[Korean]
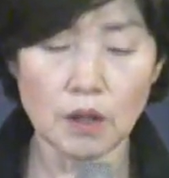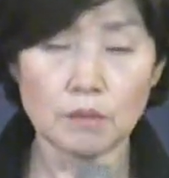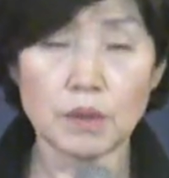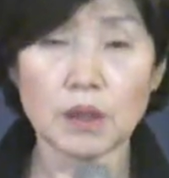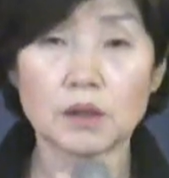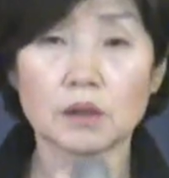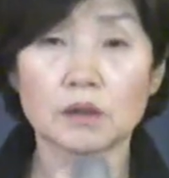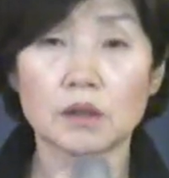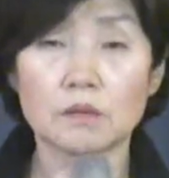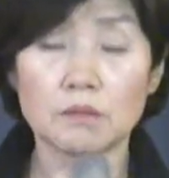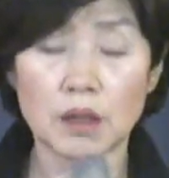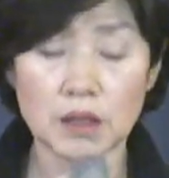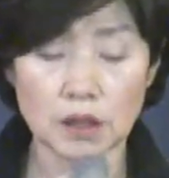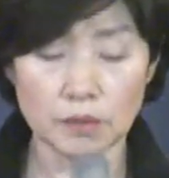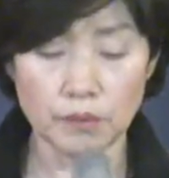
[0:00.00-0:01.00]
백성들은
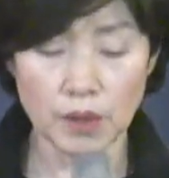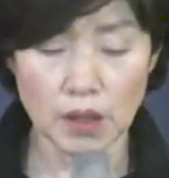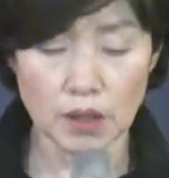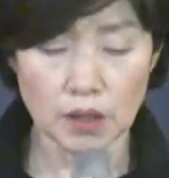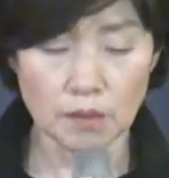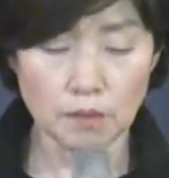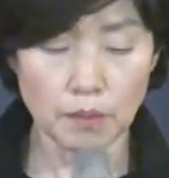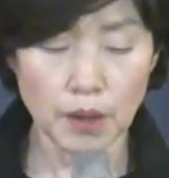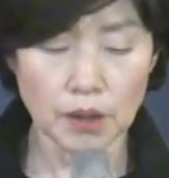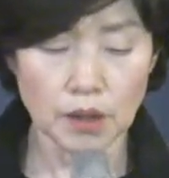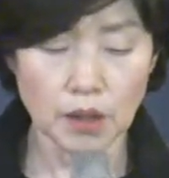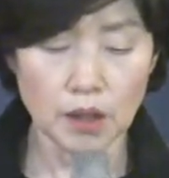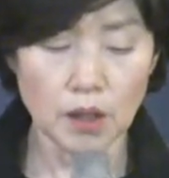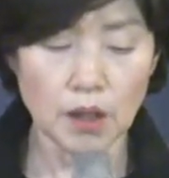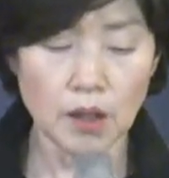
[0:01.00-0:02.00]
마침내
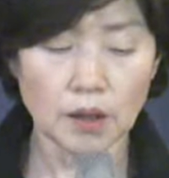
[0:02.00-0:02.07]
심판의